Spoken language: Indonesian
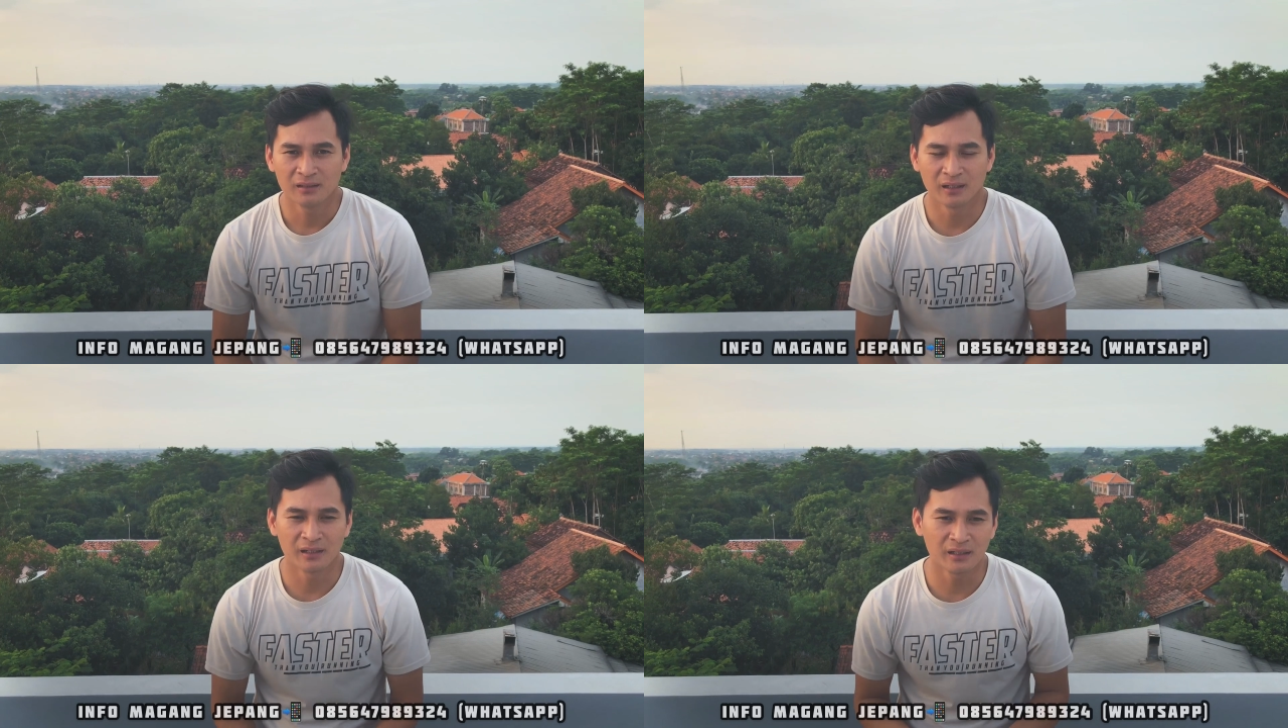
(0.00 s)

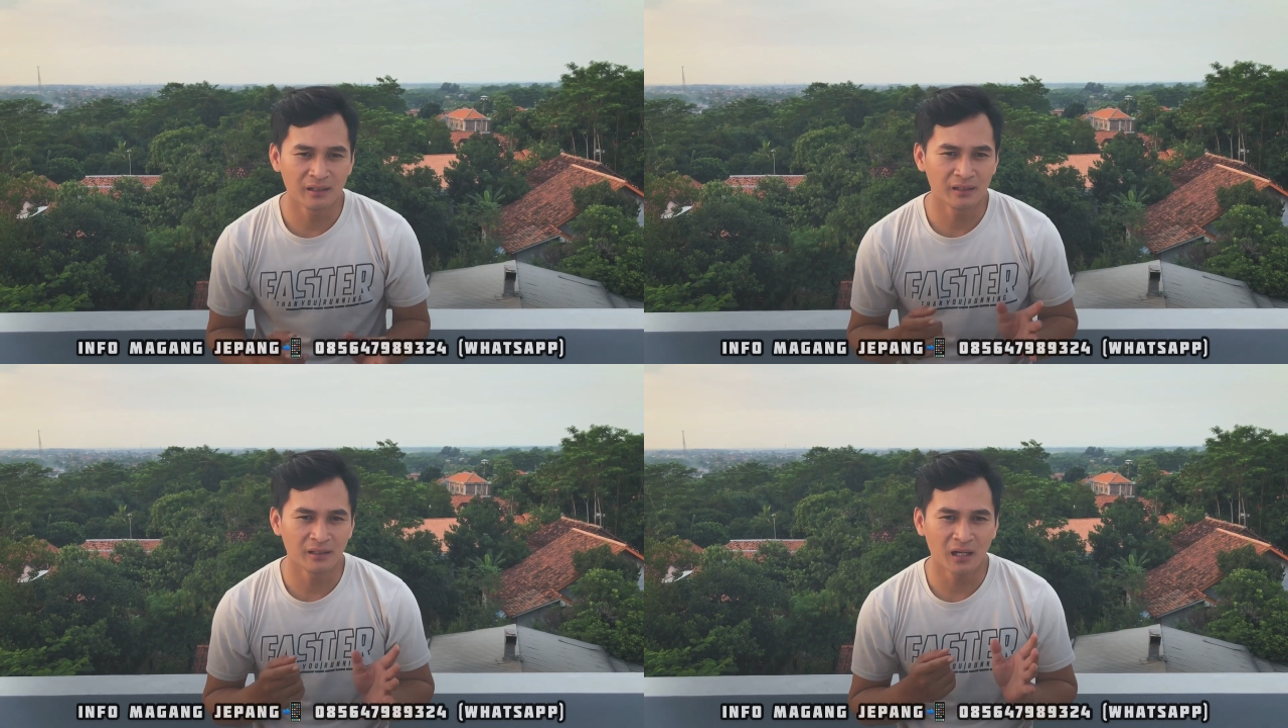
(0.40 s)

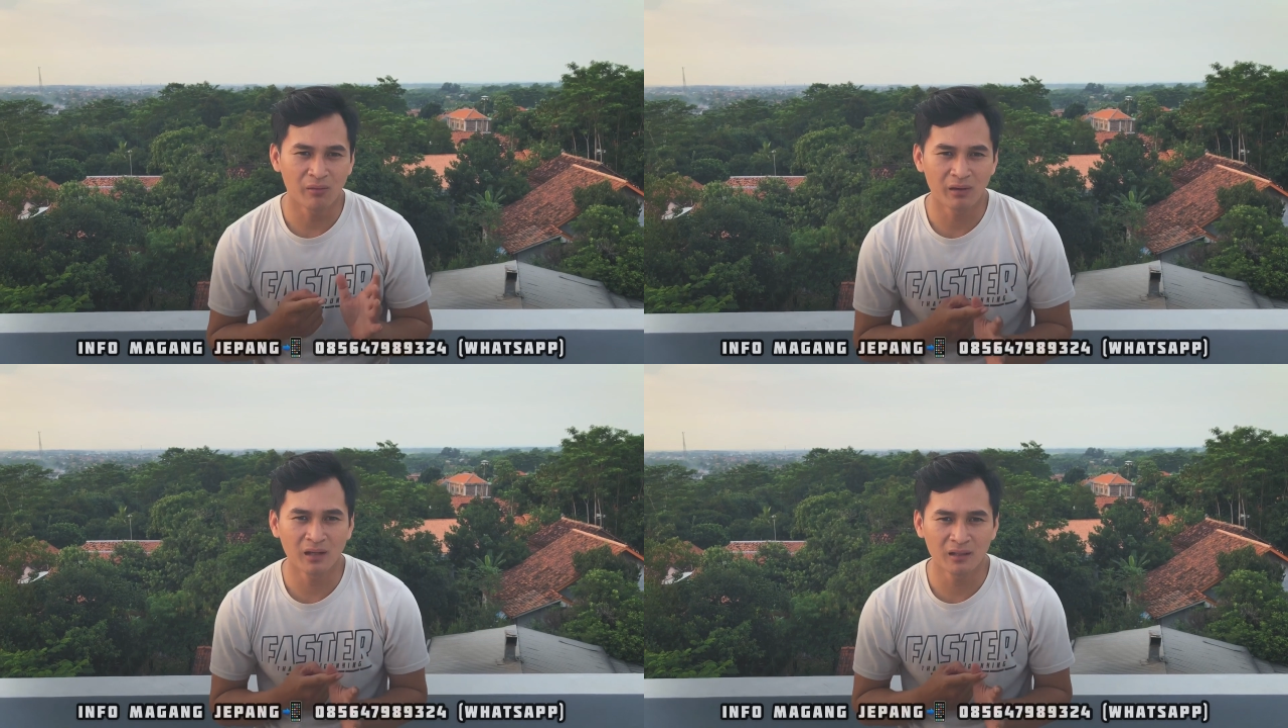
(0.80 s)
dari
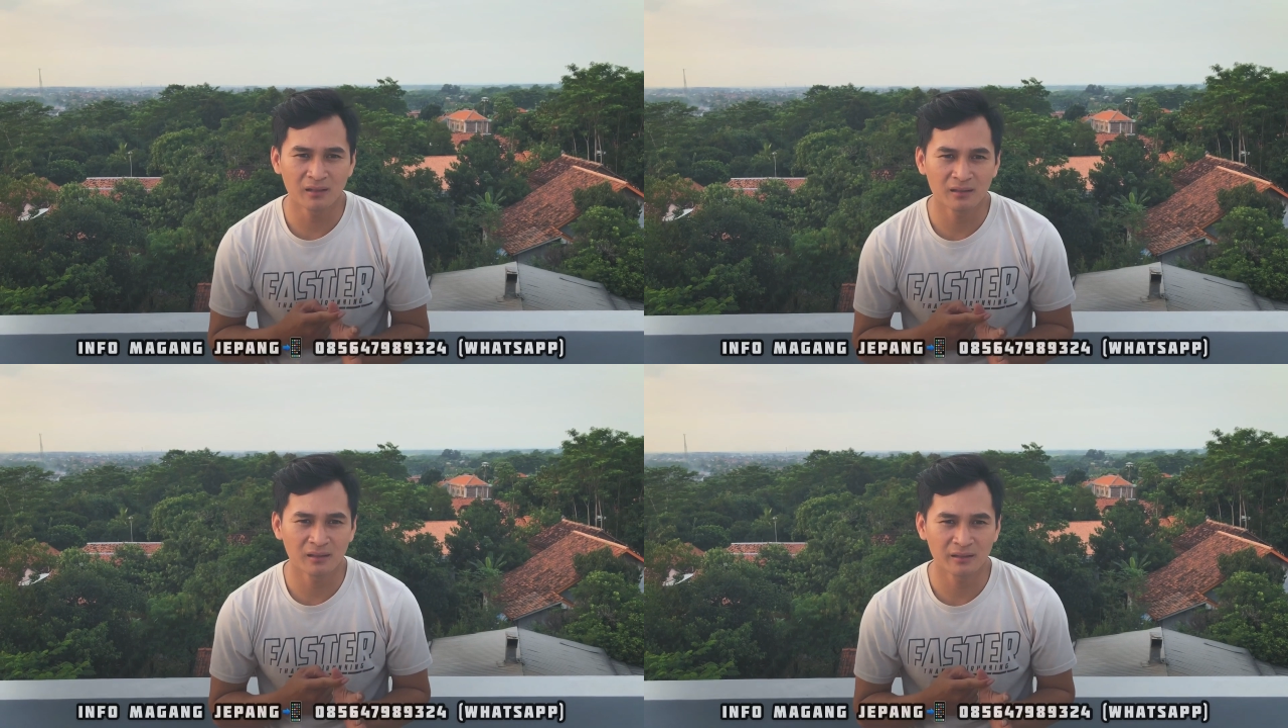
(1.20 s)
awal
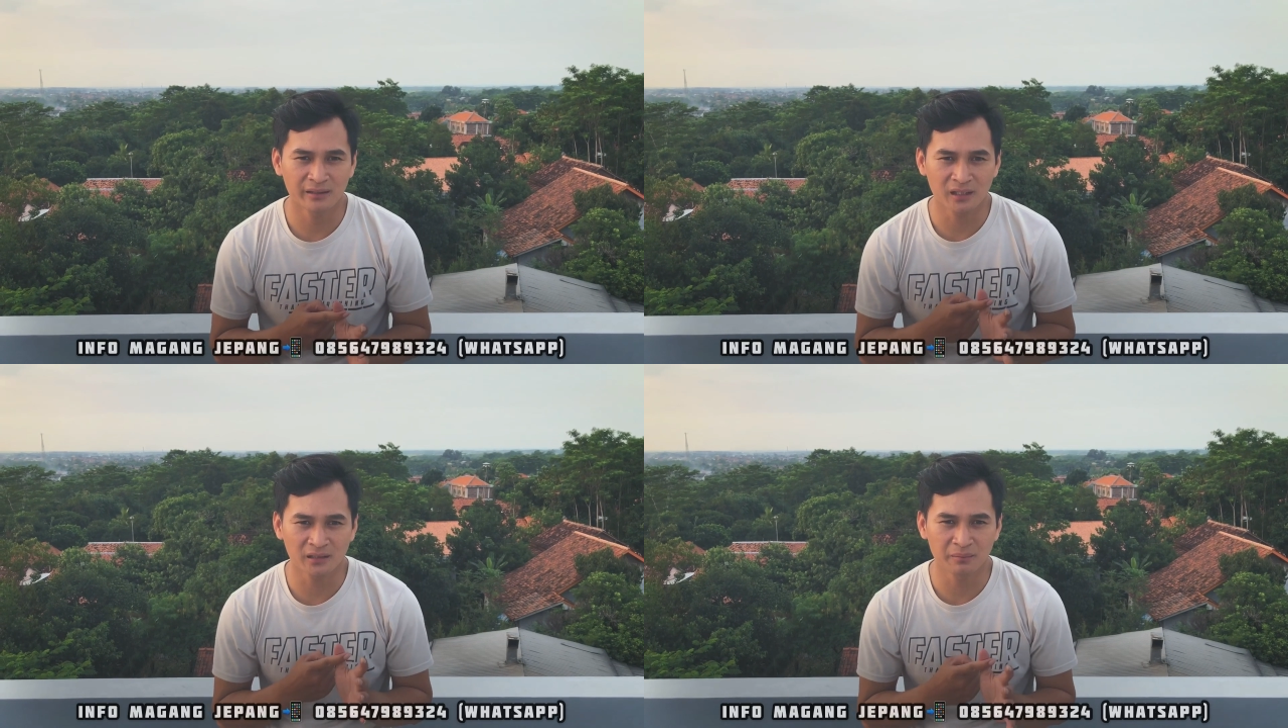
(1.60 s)
uh,
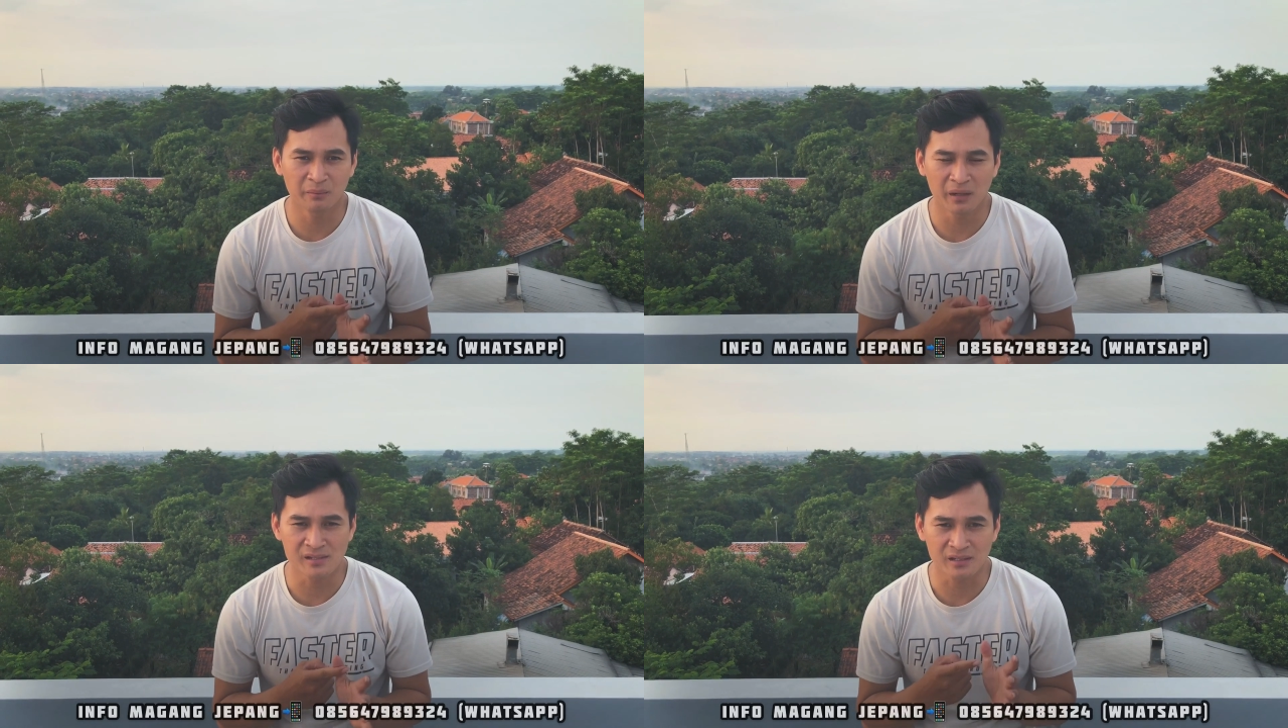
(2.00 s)
diklat
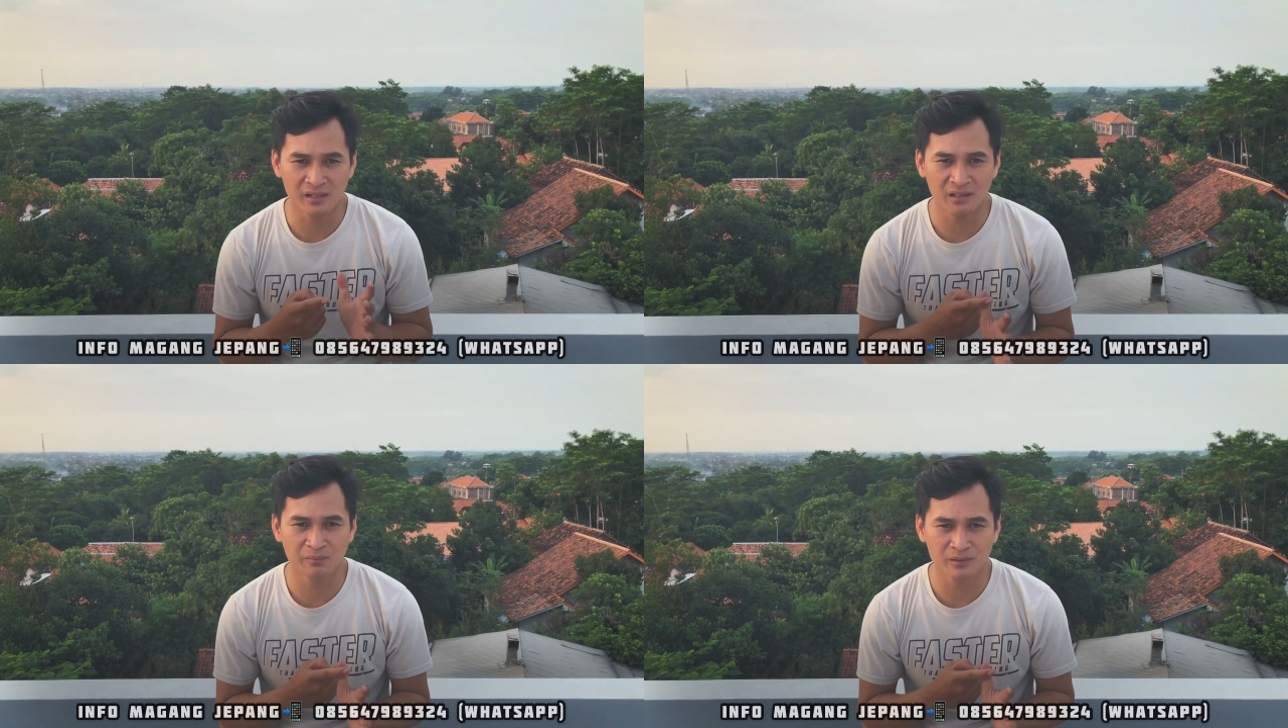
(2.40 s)
pembelajaran ke,